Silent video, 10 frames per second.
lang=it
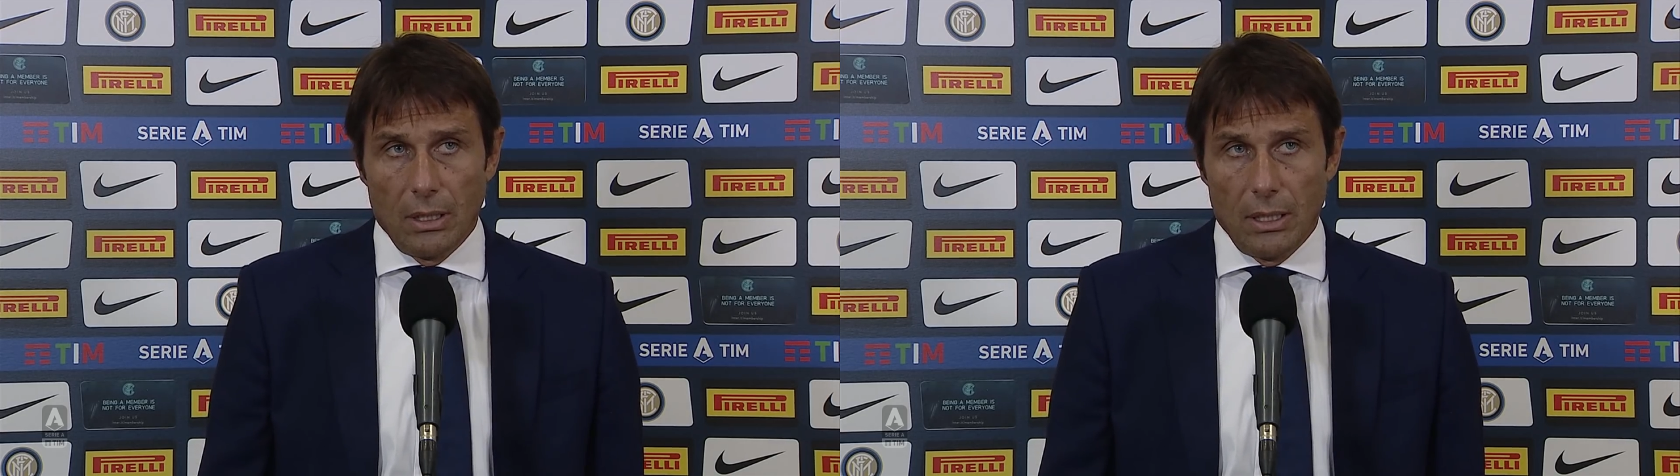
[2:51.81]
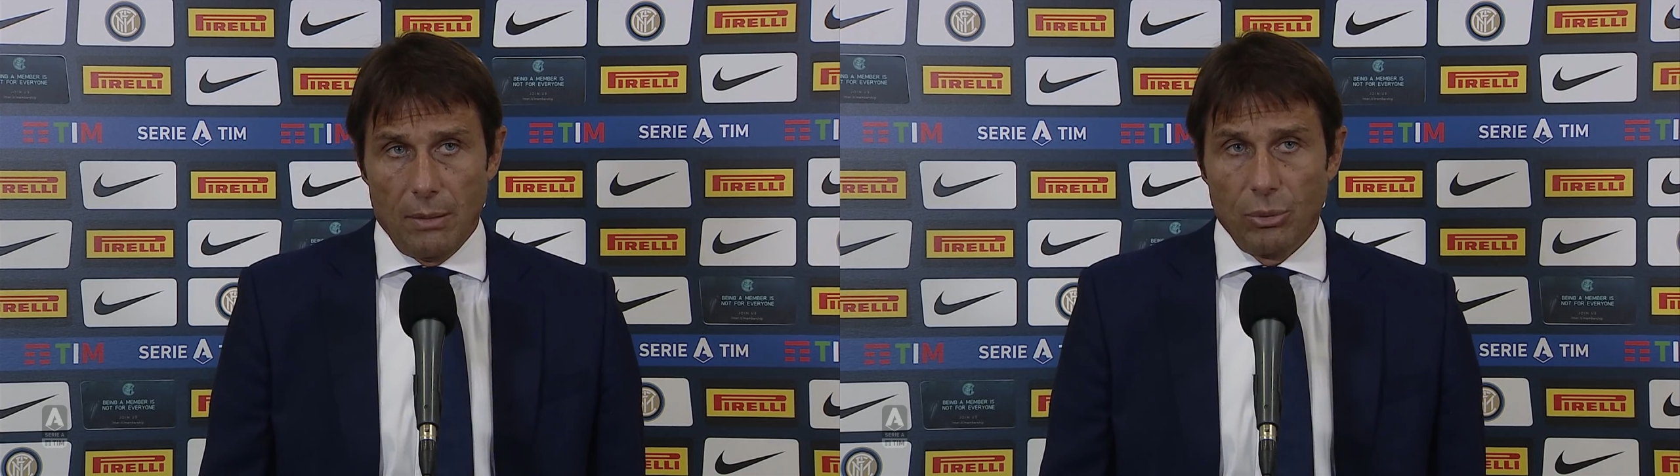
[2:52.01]

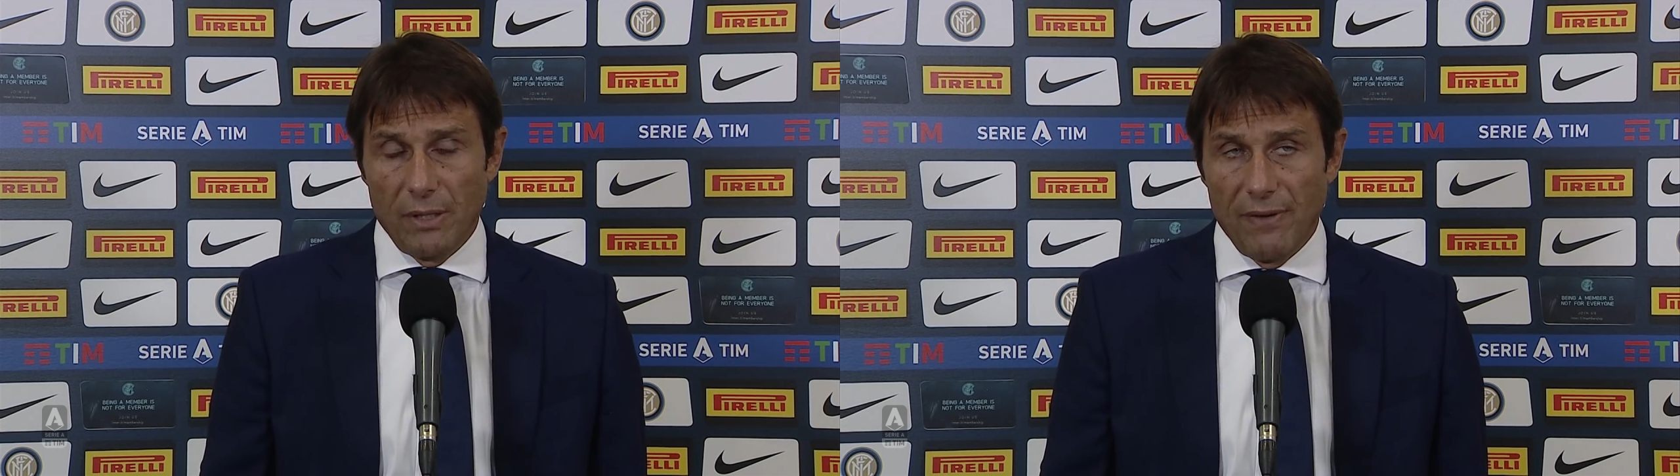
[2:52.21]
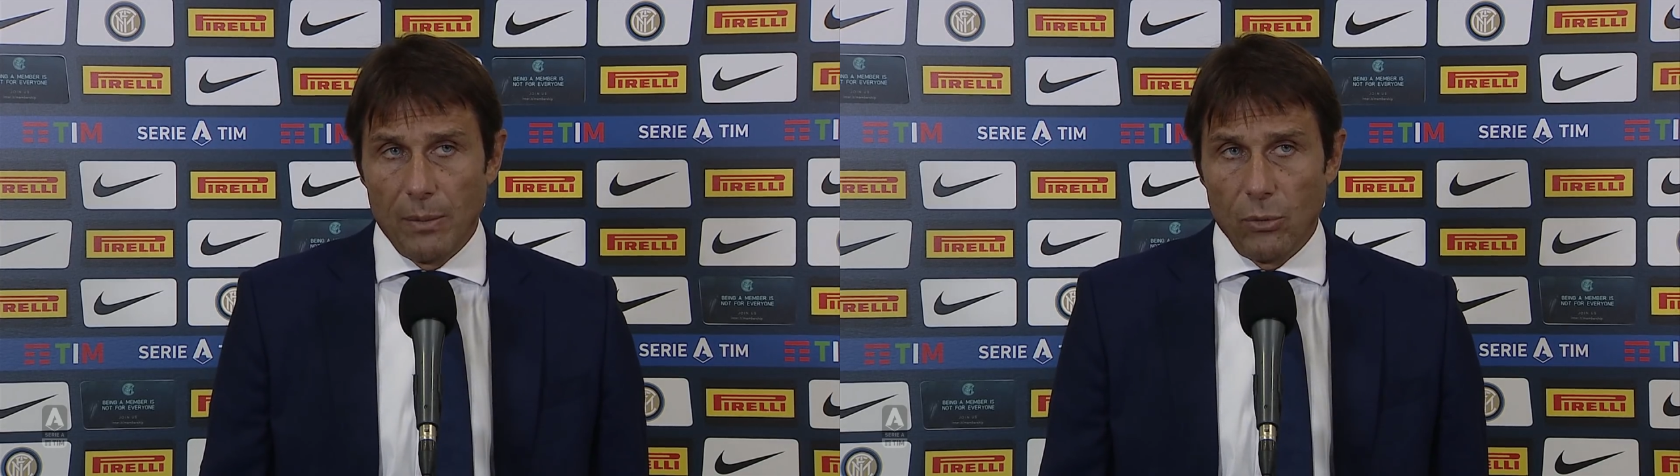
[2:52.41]
eh,
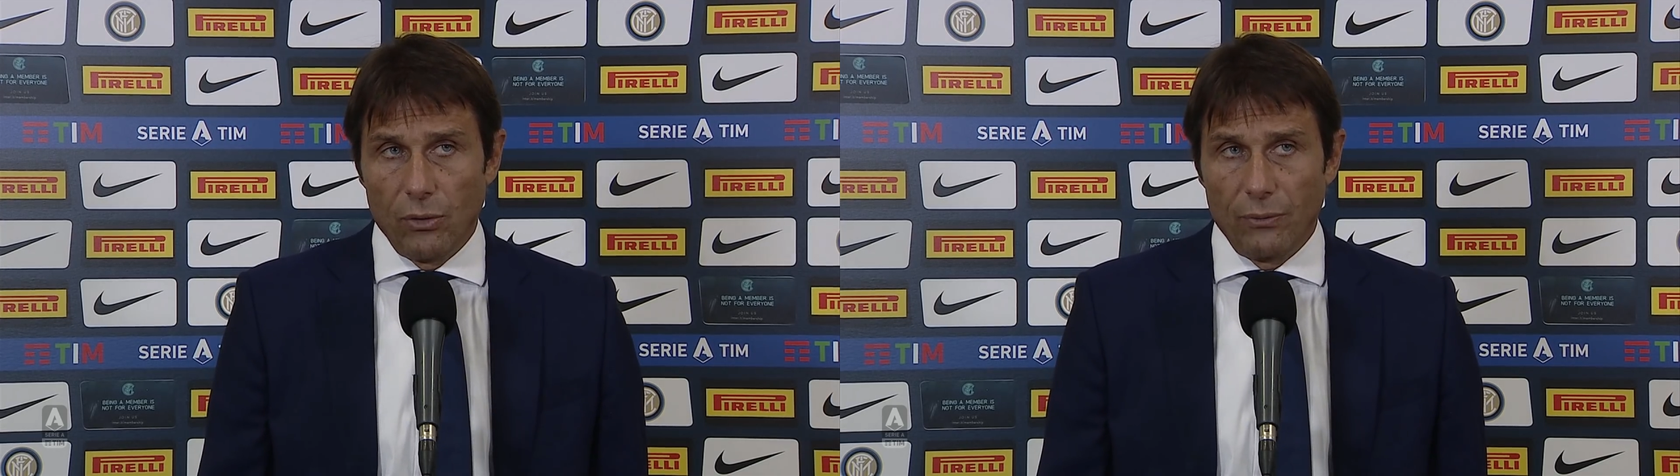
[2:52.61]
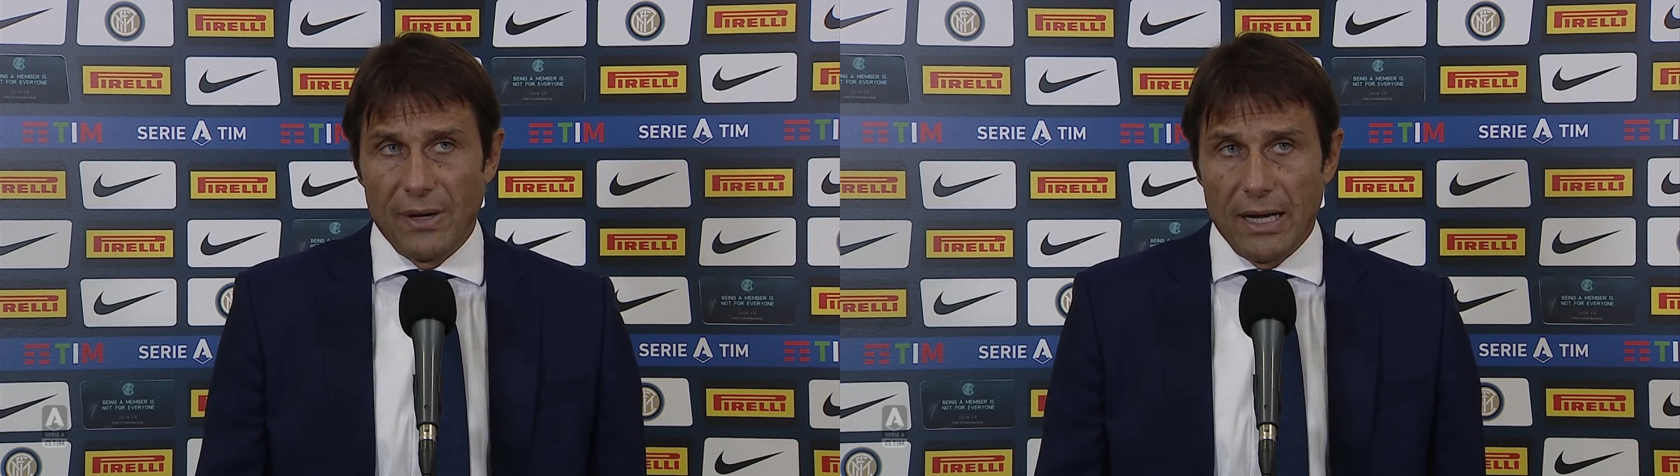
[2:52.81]

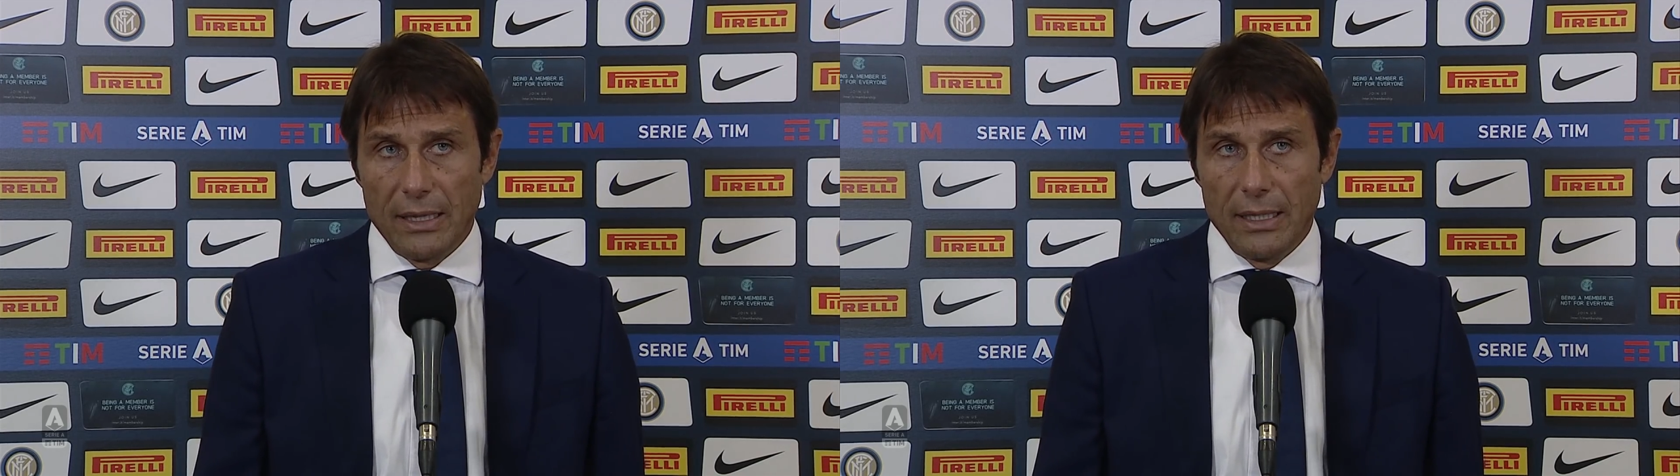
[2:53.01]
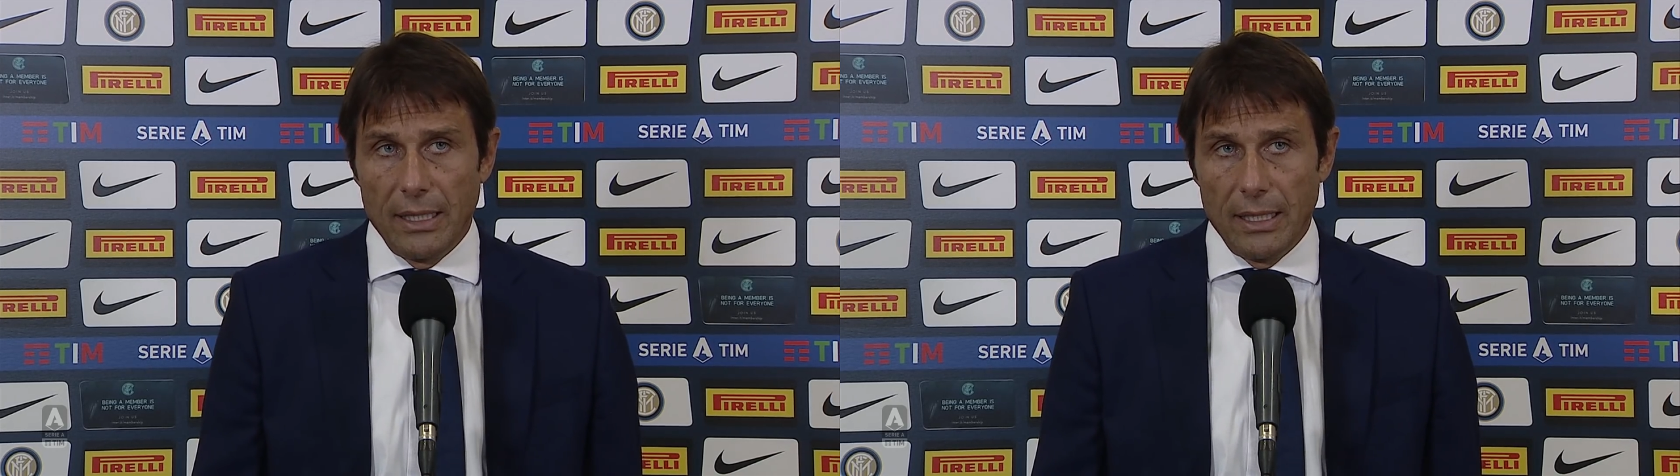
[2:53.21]
potevamo
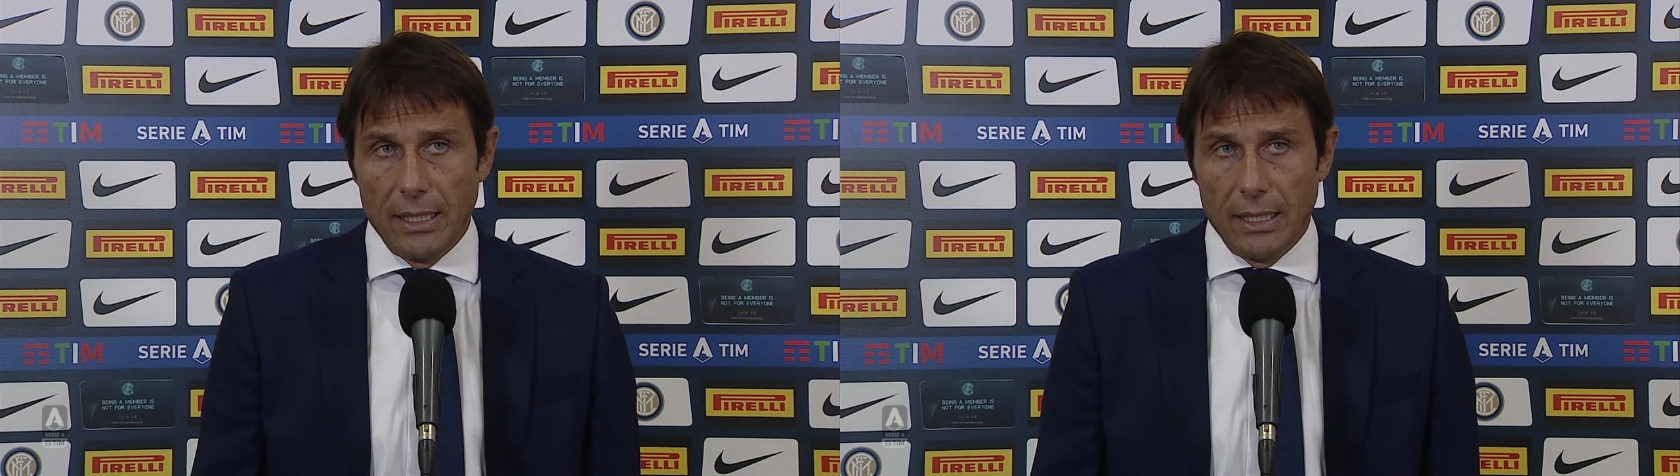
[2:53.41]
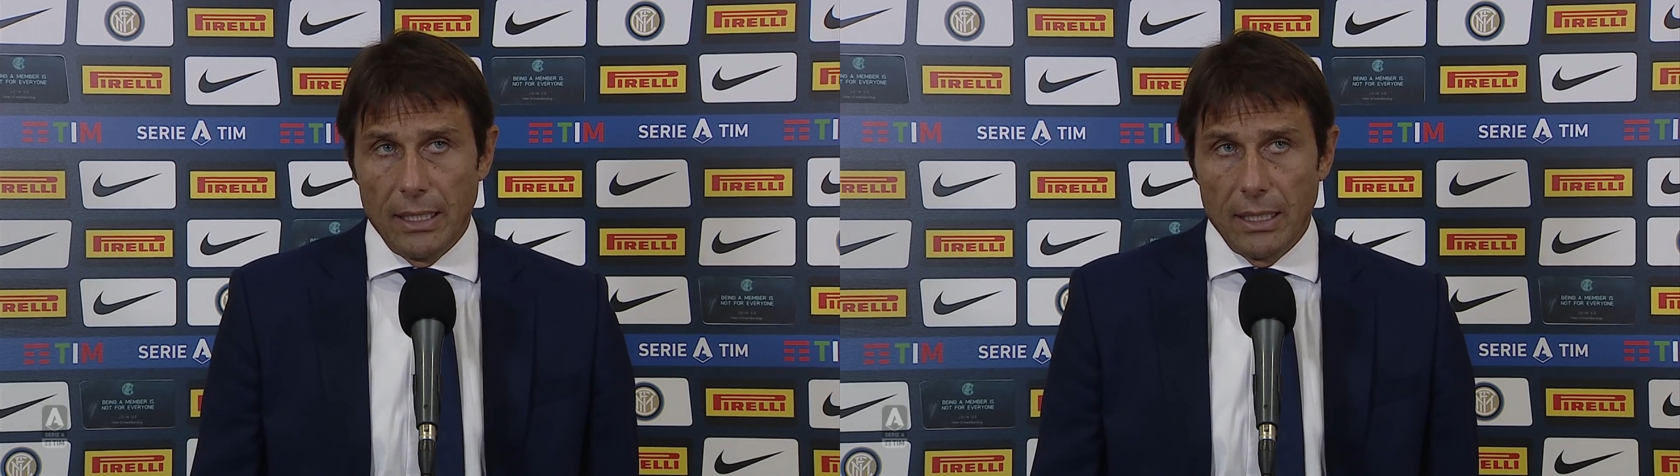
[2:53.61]

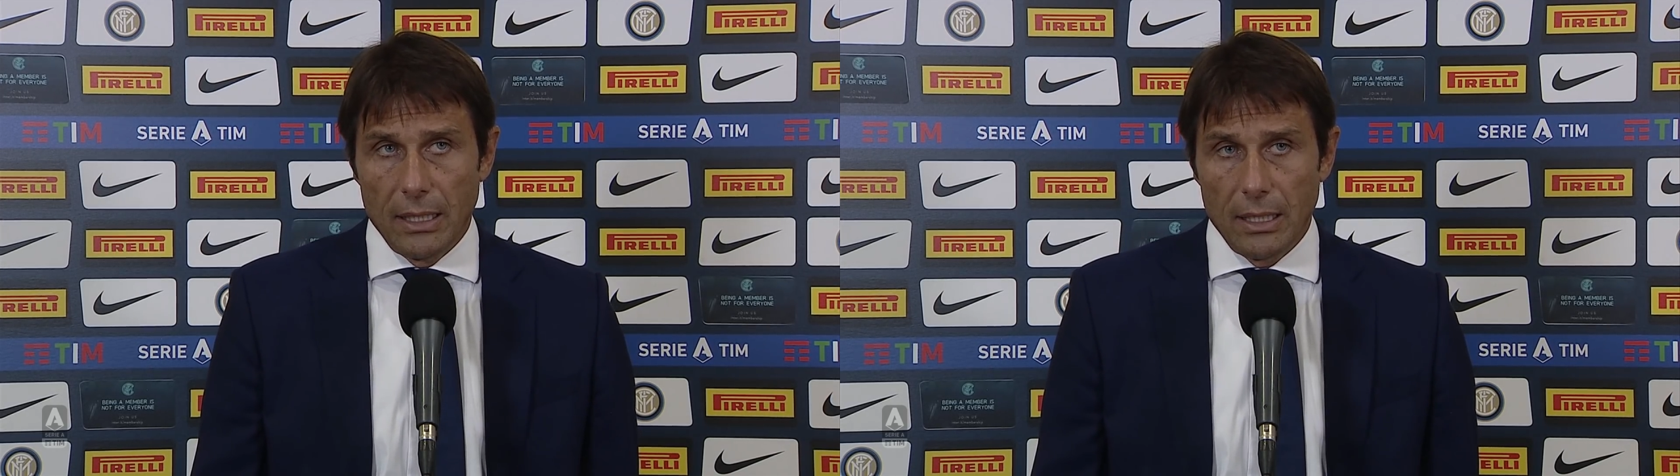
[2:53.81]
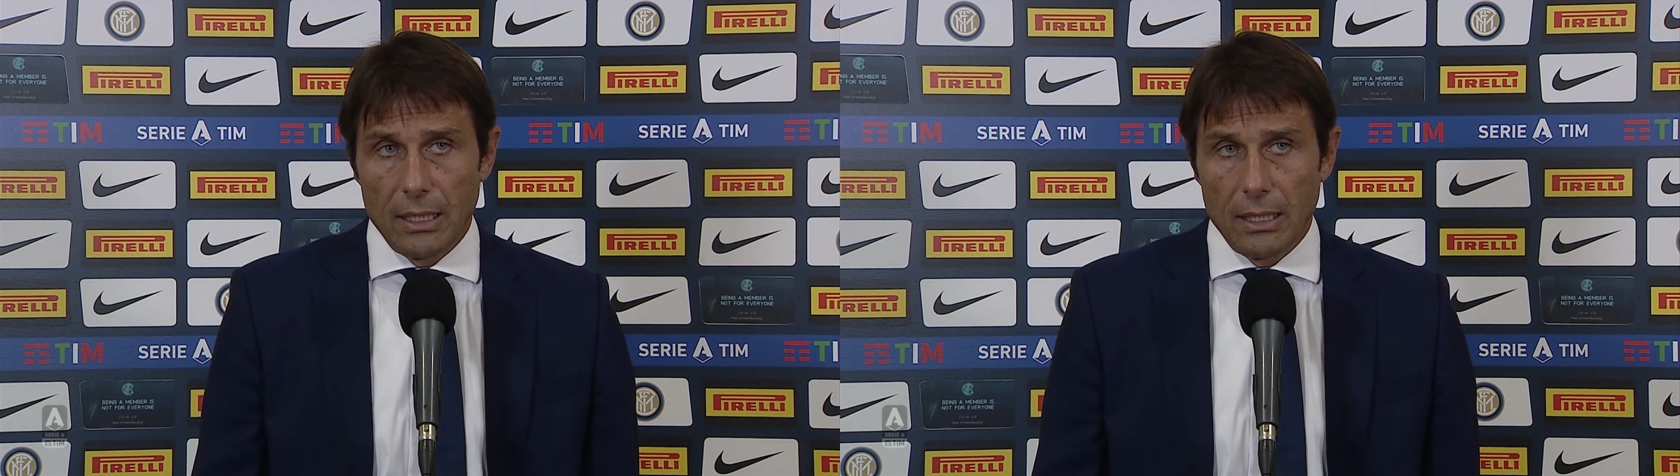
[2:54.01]
farne